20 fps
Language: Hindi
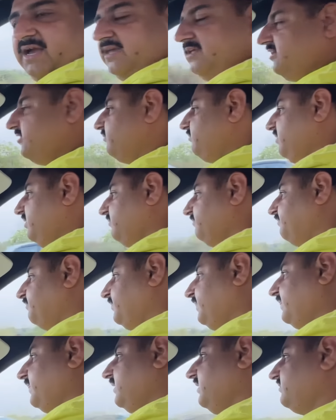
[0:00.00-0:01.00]
आई है अभी
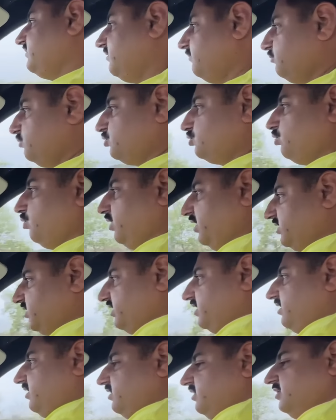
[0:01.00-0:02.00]
ये सब कुछ खुला था
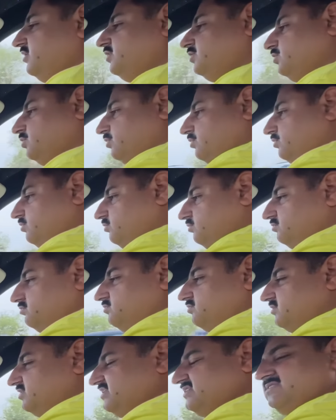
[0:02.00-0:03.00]
ना तो
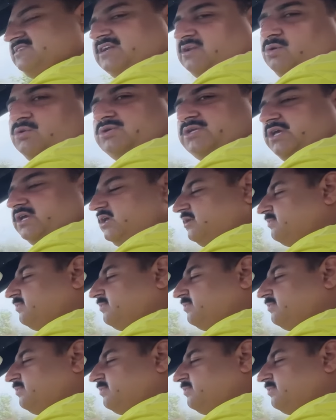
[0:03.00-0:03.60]
रीसेट हो जाएगी